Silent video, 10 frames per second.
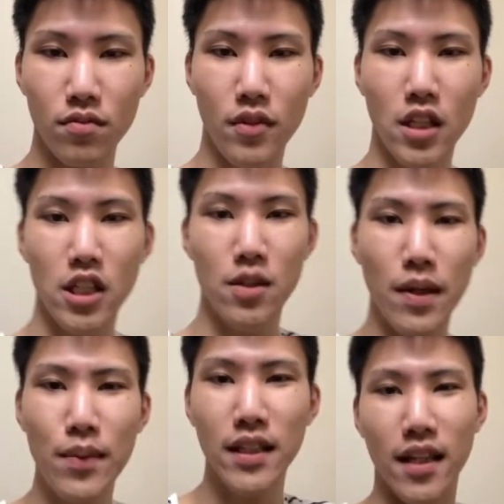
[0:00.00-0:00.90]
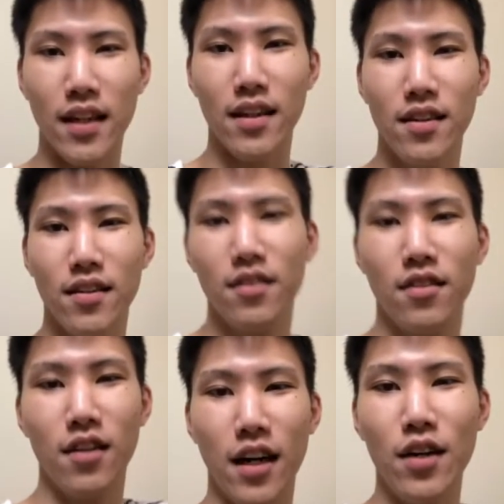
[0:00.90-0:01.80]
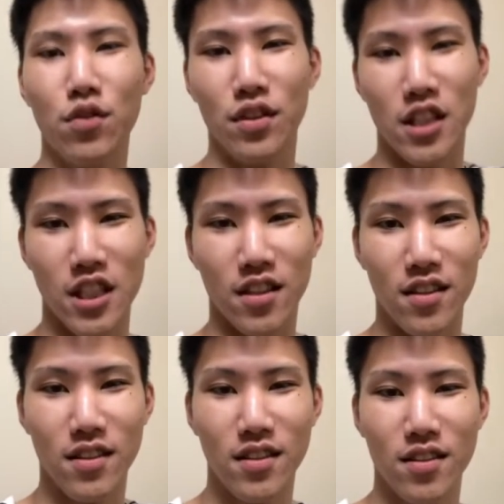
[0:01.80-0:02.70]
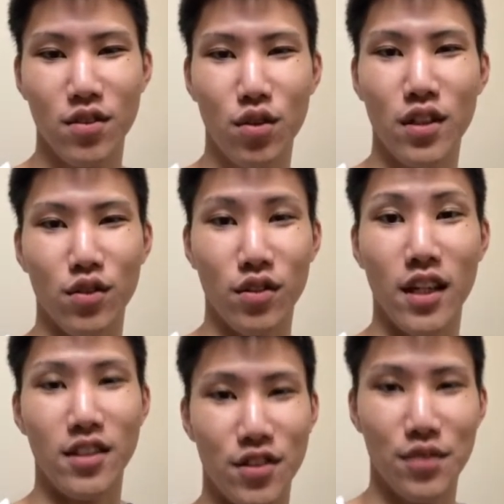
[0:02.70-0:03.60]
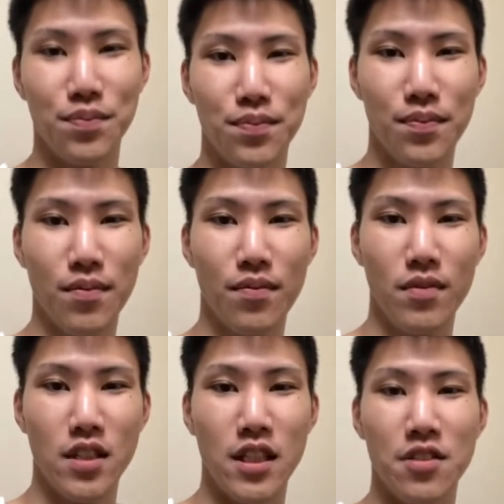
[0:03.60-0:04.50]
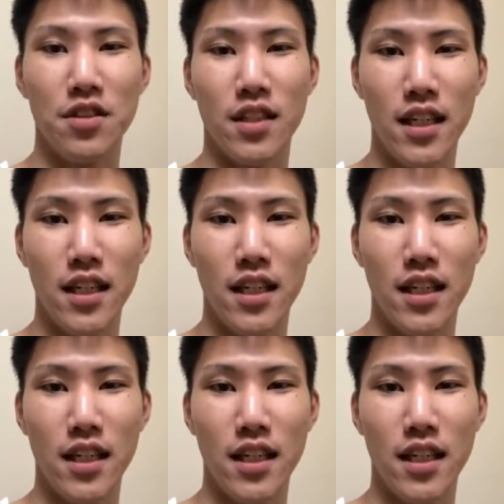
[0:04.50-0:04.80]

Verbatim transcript: 今まで iPhone でしか撮ったことないんですよ実質言ってね